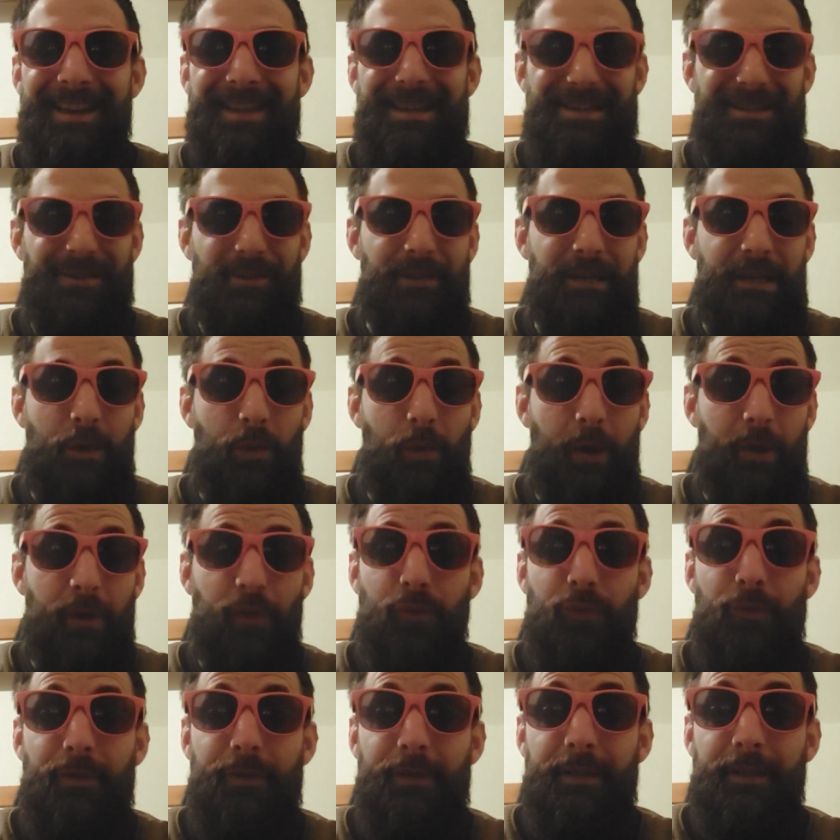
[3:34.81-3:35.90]
Ceux qui ont
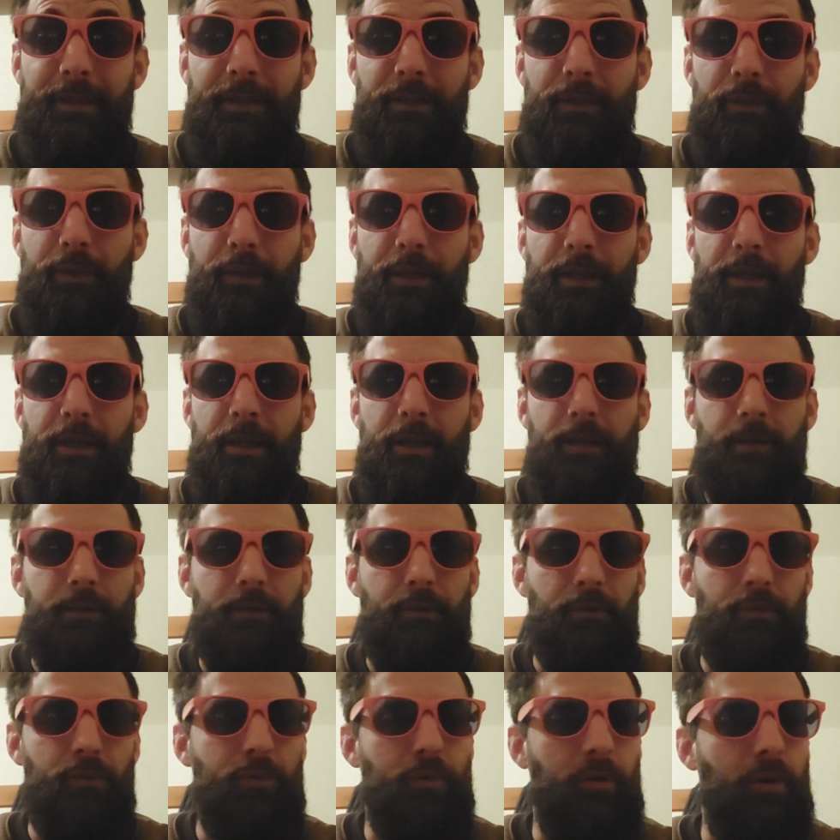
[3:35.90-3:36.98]
insulté le riz
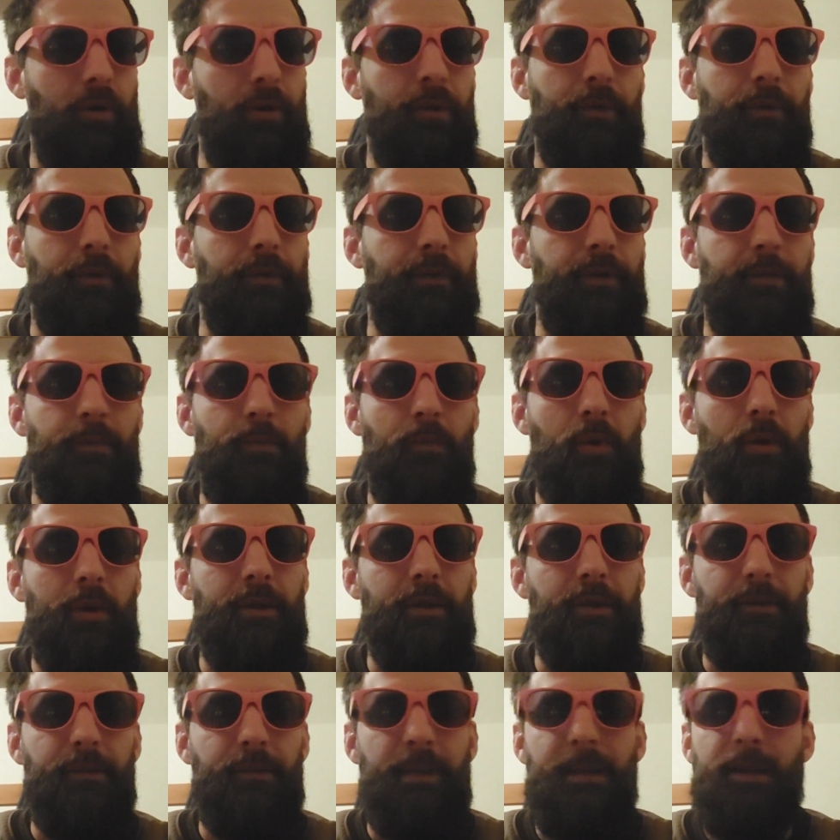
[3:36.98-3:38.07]
durant euh, des mois,
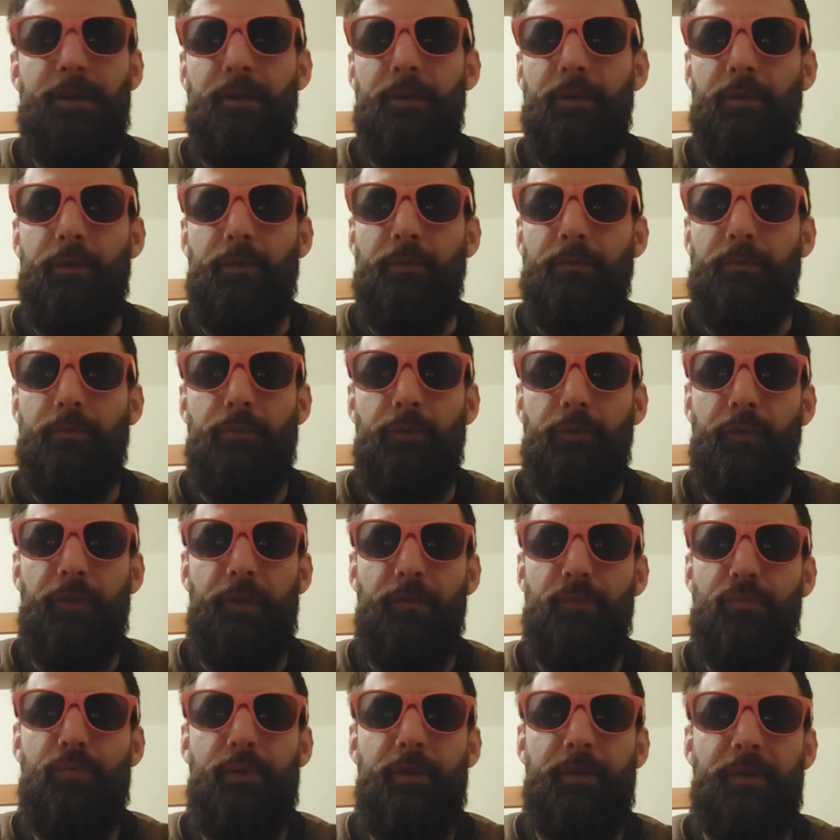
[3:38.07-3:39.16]
des semaines, euh, je ne sais
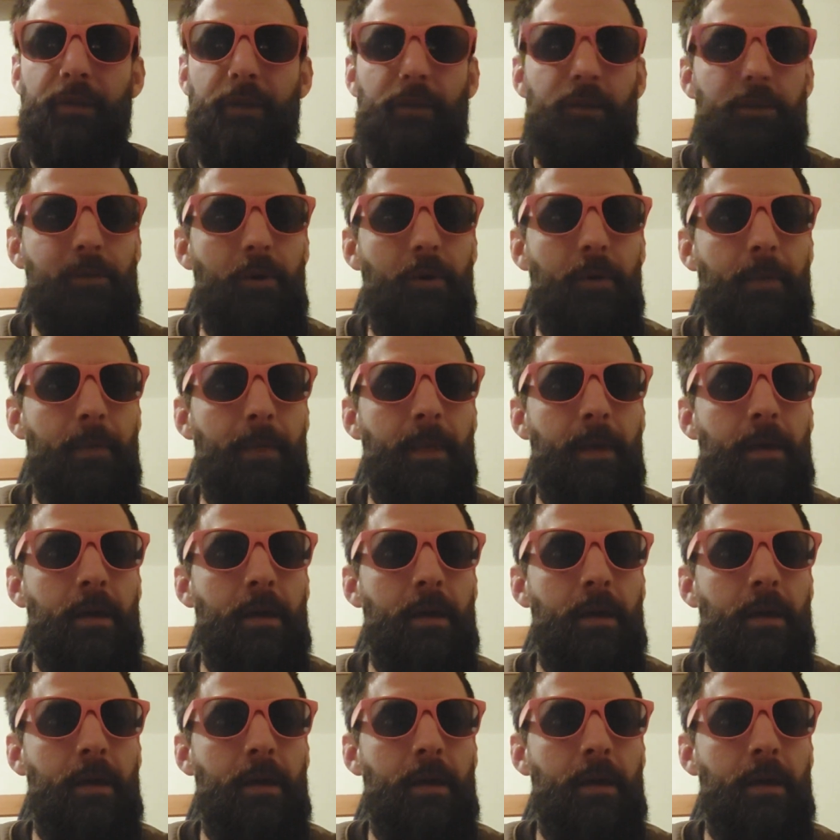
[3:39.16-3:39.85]
plus exactement,